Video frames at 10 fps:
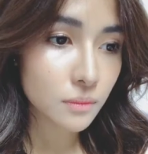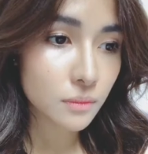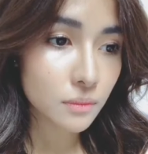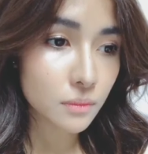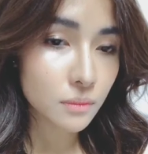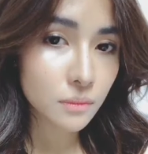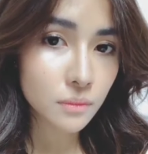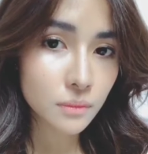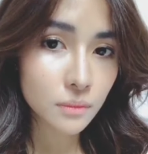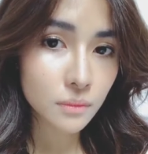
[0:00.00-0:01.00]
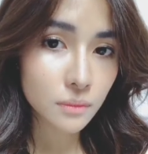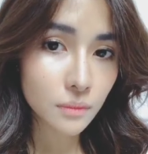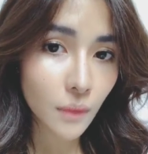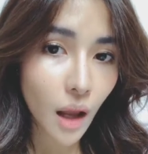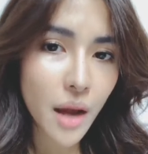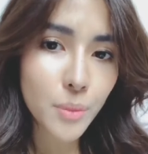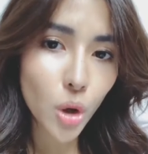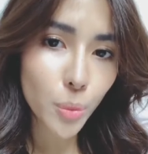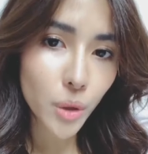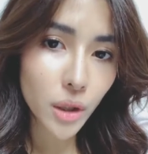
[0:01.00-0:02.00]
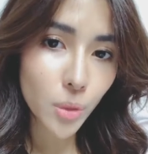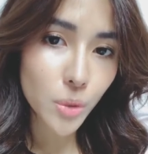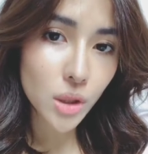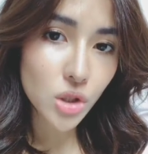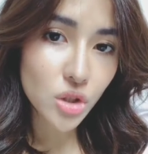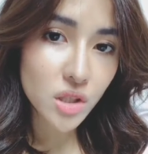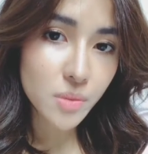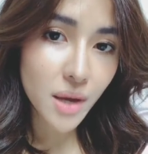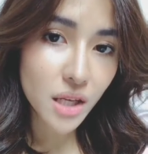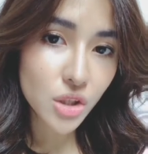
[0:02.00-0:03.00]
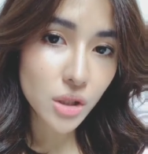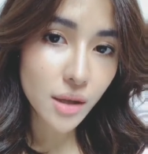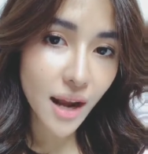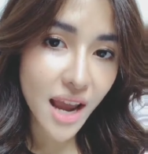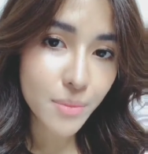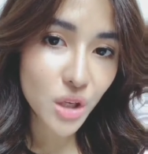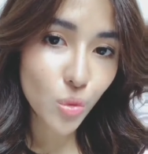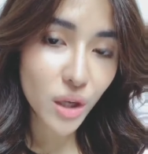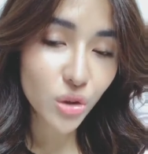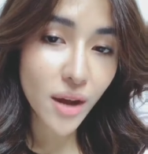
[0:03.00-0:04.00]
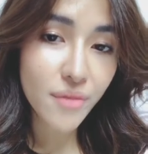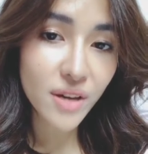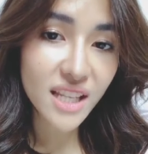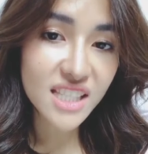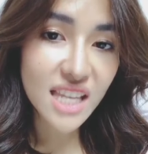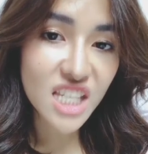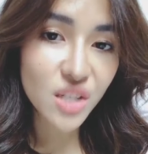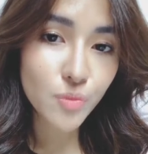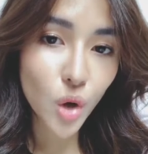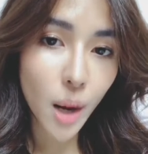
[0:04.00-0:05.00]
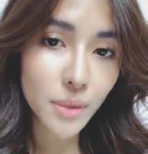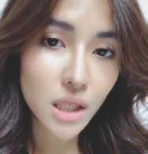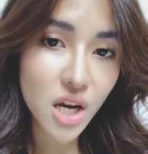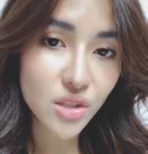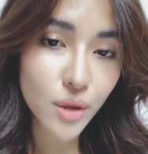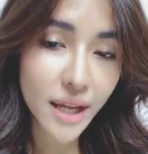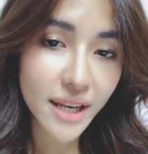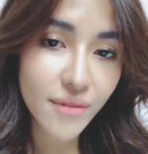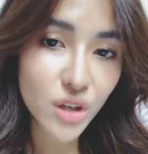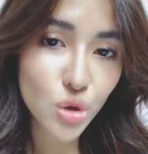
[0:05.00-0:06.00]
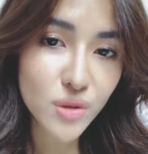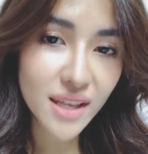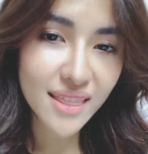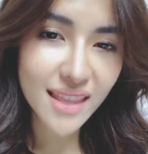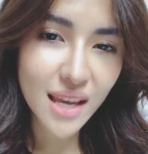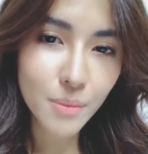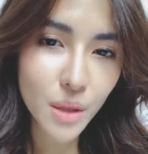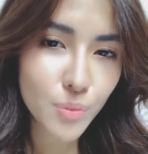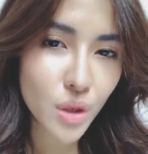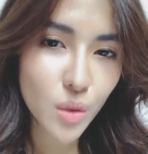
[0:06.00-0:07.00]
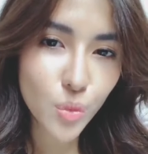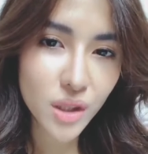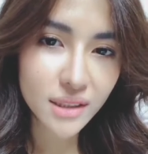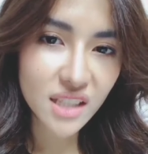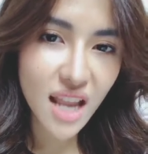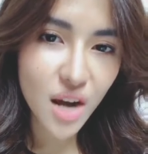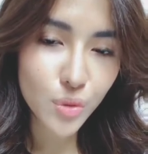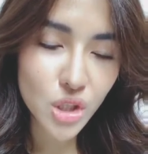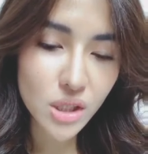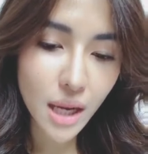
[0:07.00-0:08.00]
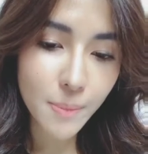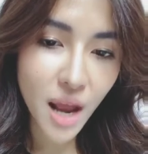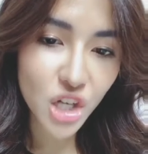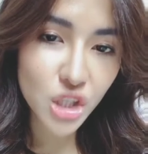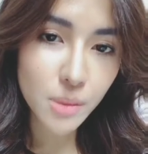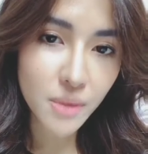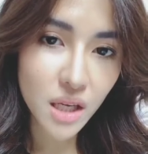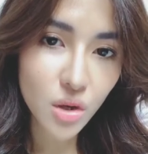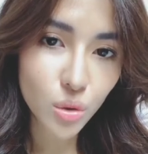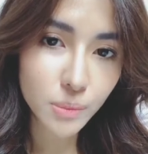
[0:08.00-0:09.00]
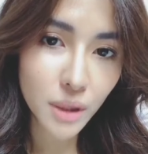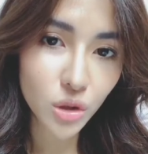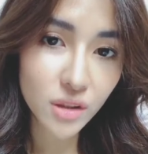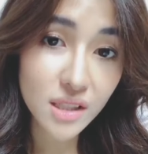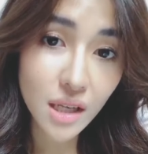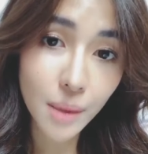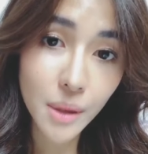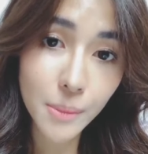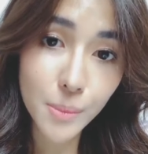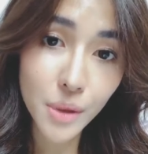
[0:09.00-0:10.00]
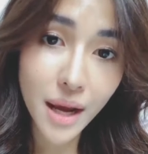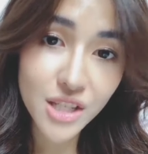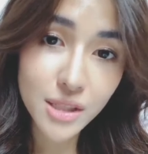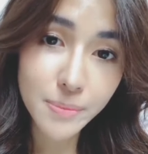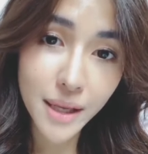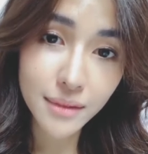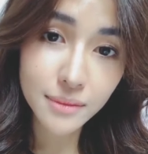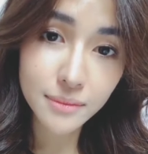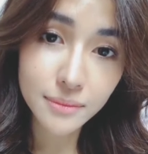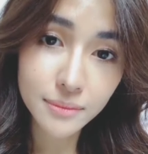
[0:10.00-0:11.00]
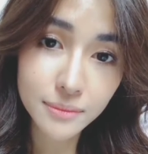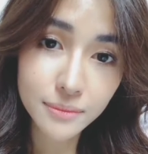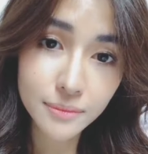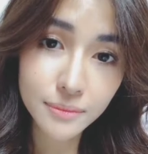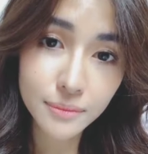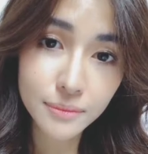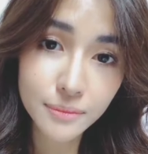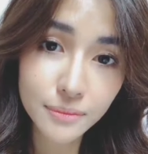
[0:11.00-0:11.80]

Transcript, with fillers: Caregiver? I am a corporate communications manager. I am required to have an extensive vocabulary so I never use inane and poorly worded language like black sheep and old maid to describe the people I just met. Nakaka-nosebleed yun.